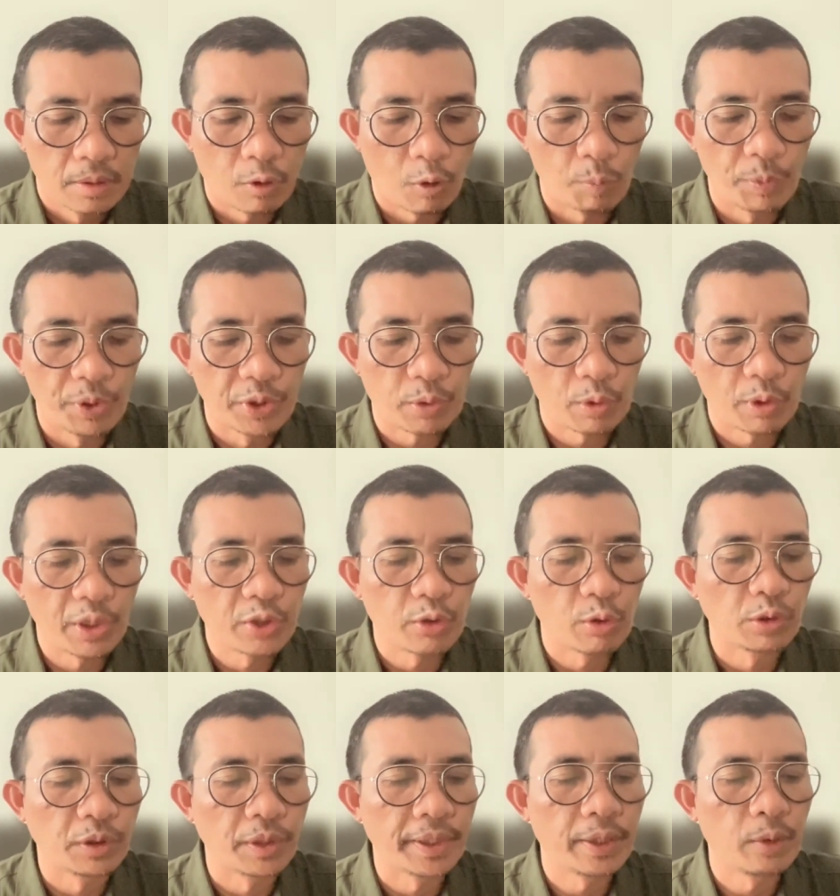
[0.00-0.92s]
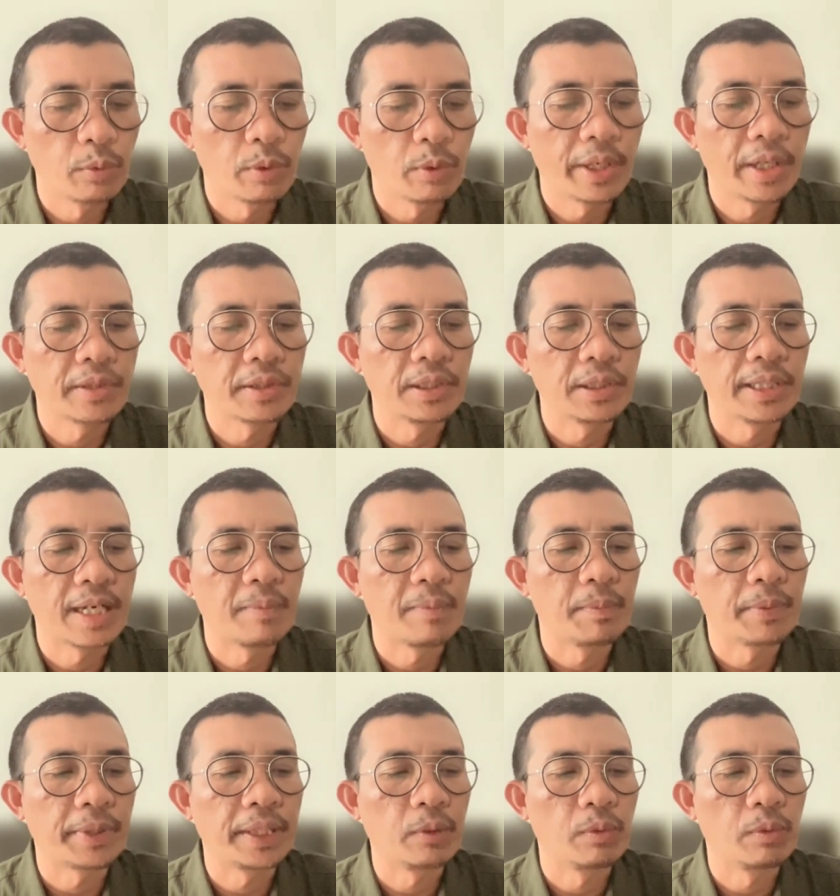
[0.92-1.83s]
Robis Roy Sodri, Wayasli
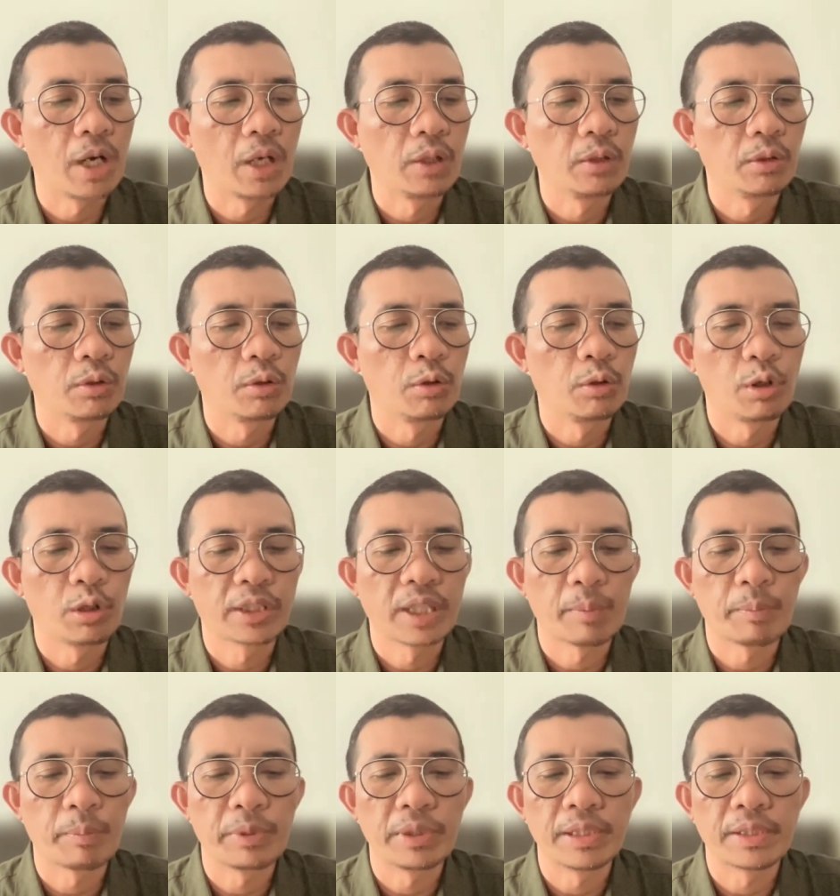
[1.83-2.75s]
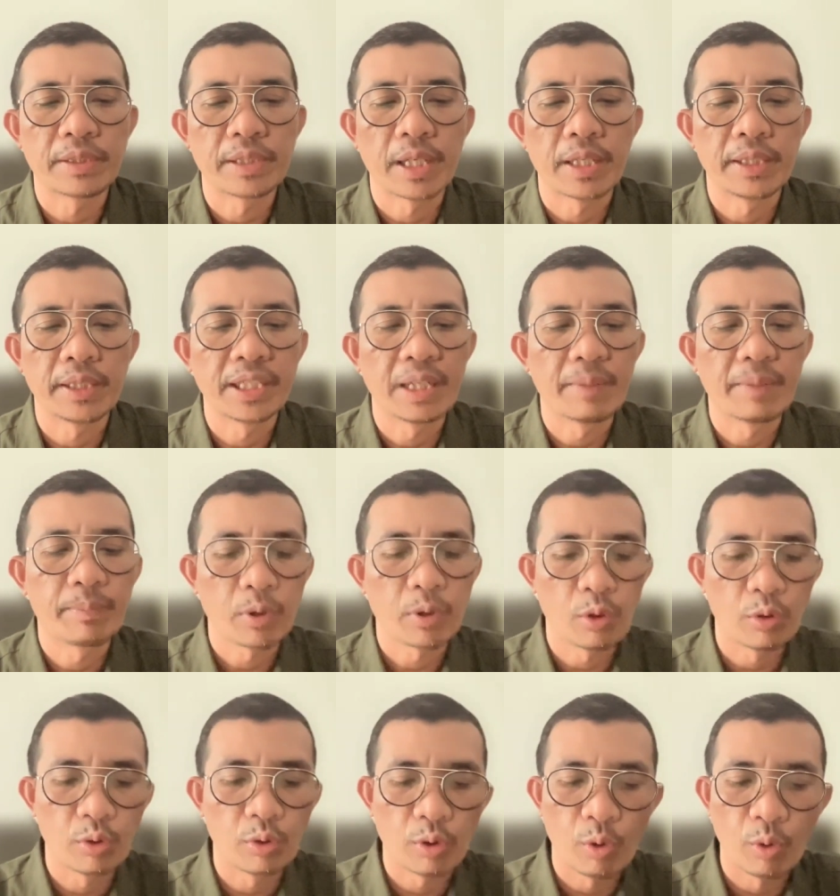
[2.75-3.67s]
amri, Wahlu hlul Milisani, Yap
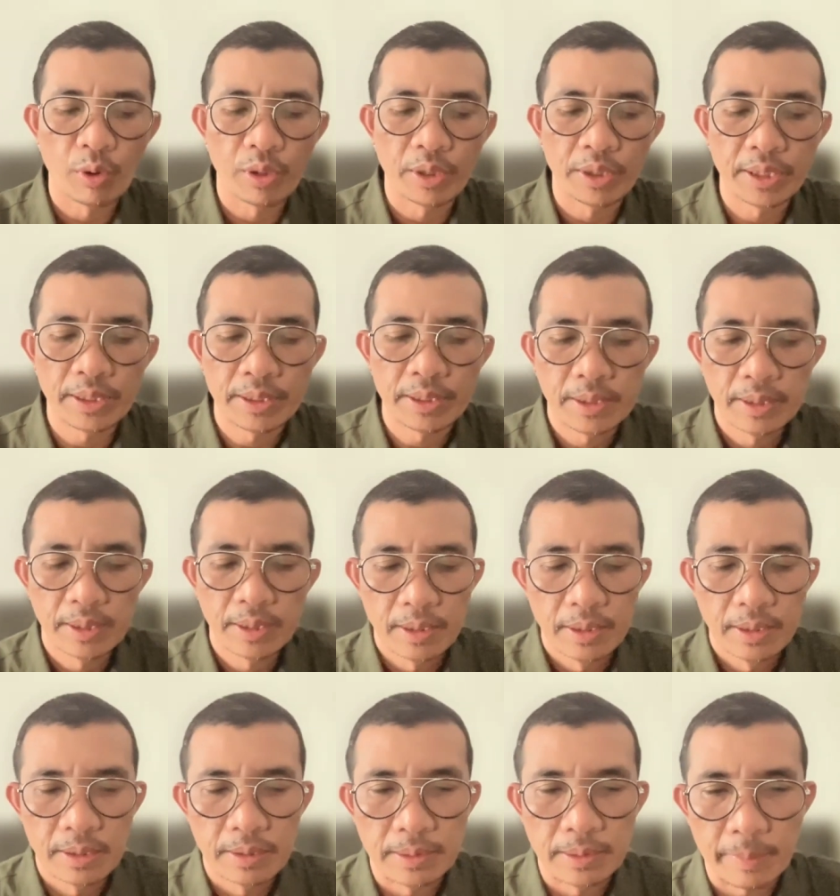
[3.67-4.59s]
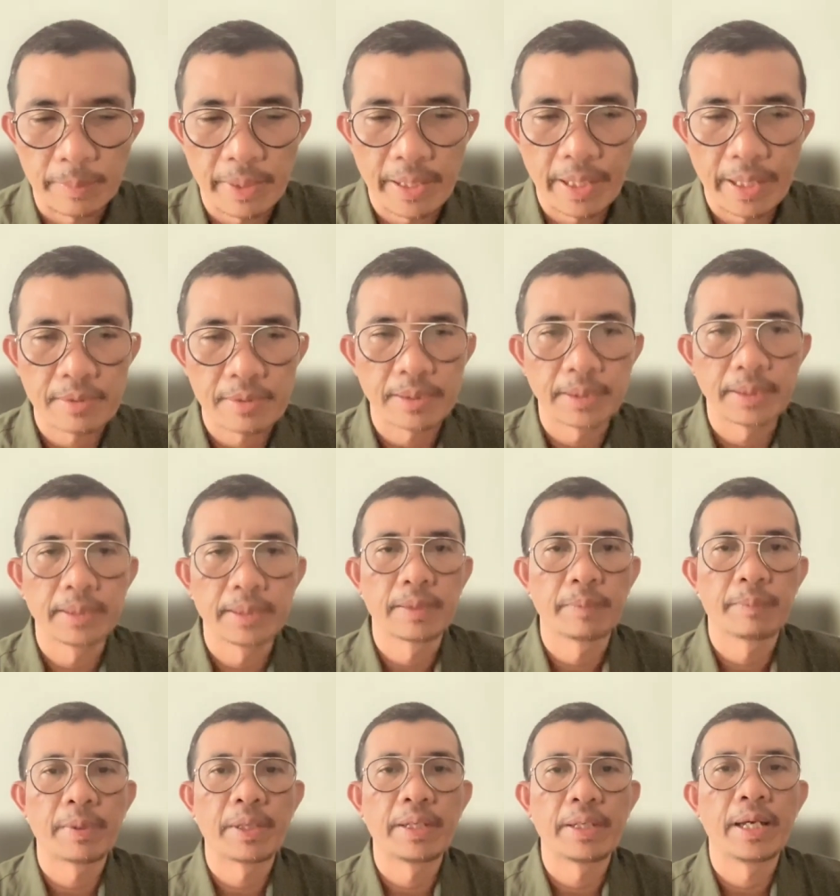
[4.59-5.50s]
Kohul kouli. Terima kasih
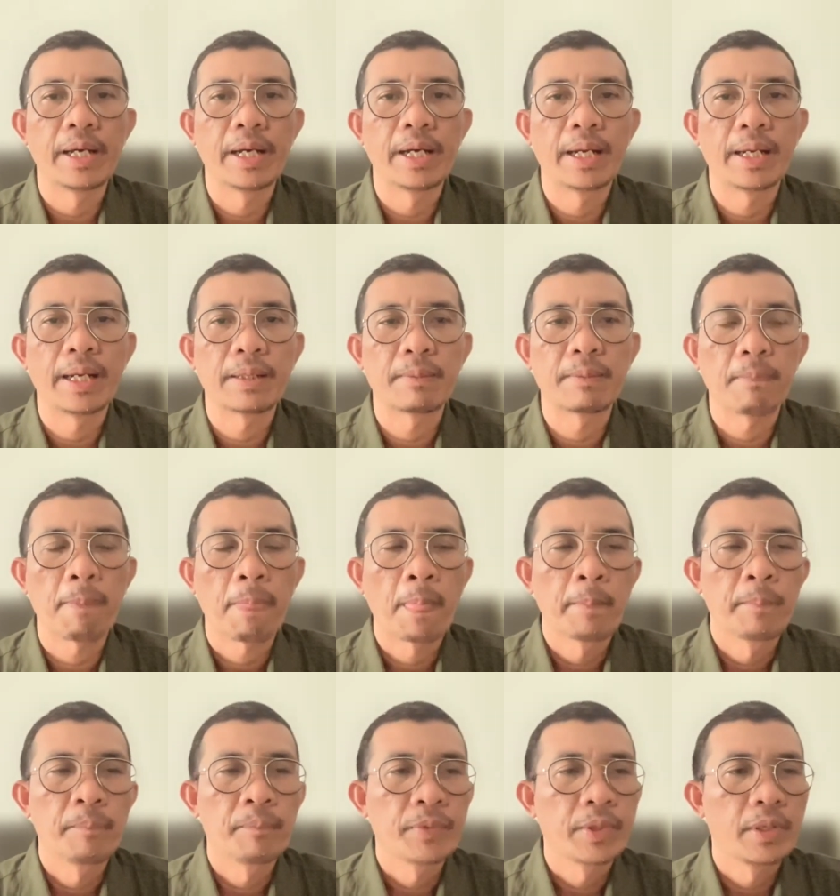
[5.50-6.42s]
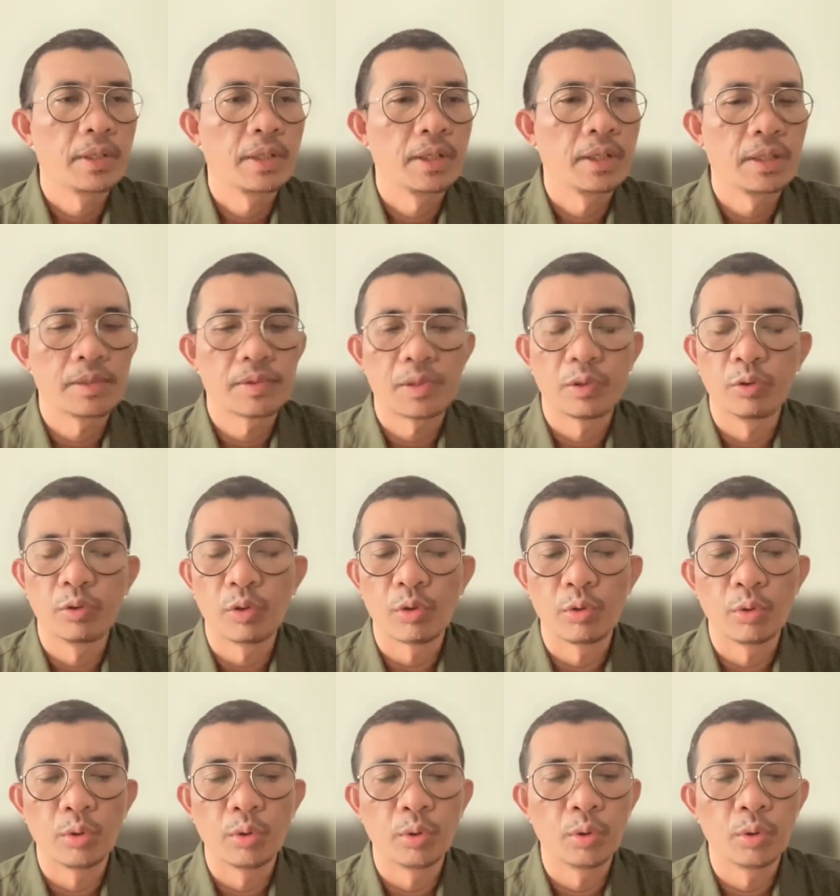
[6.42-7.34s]
kepada uh,
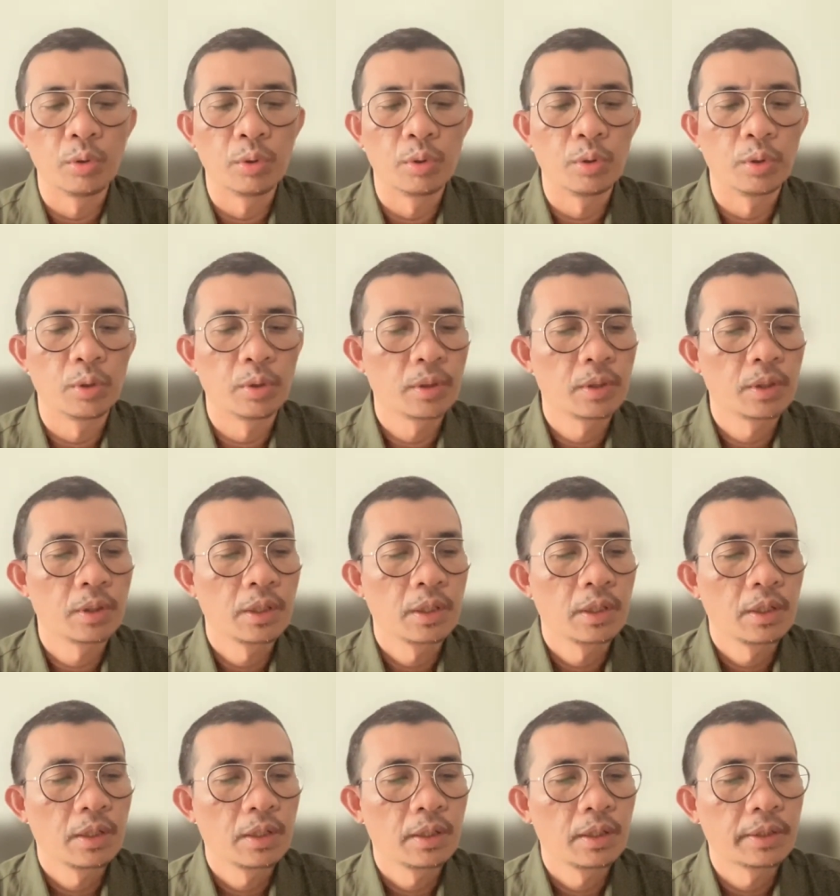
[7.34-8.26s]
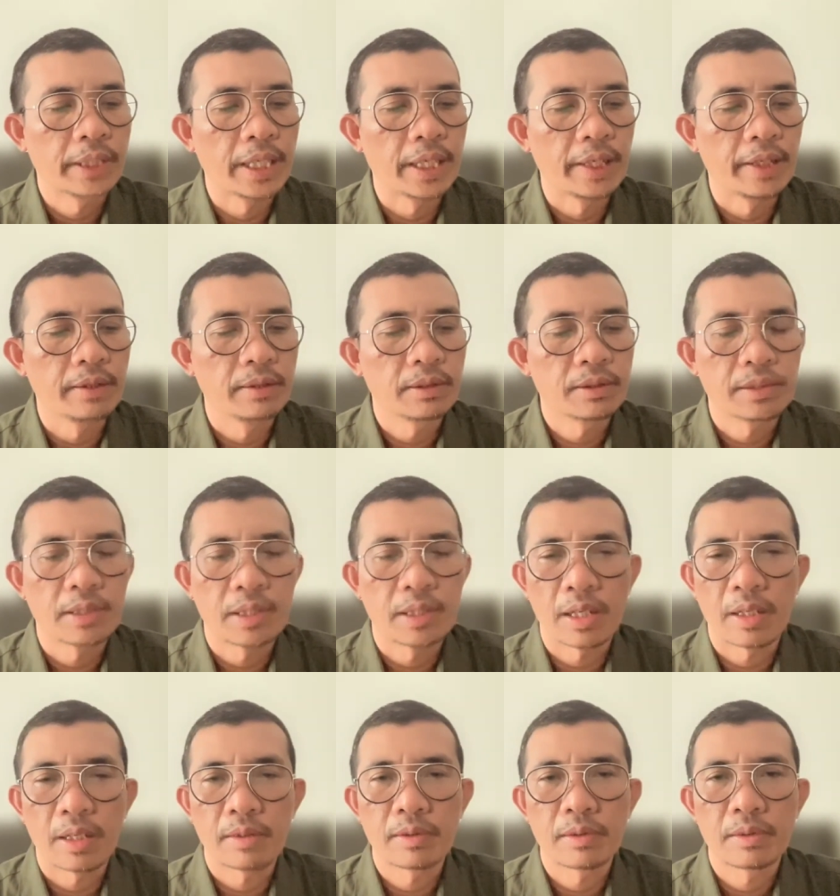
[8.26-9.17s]
seluruh talent
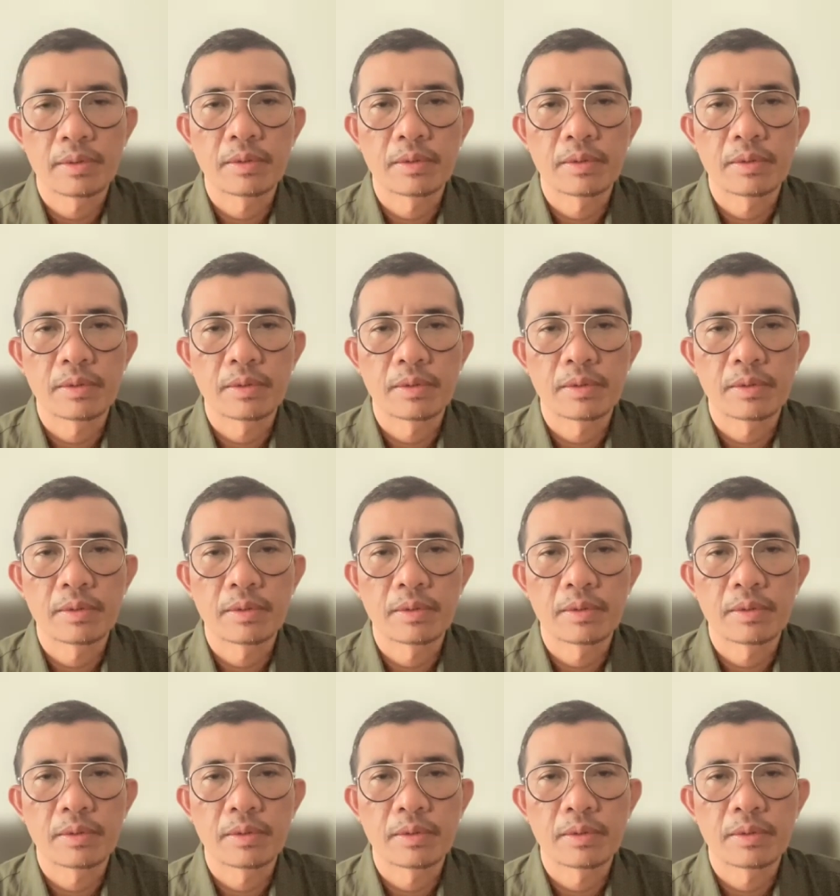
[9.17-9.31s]
serah,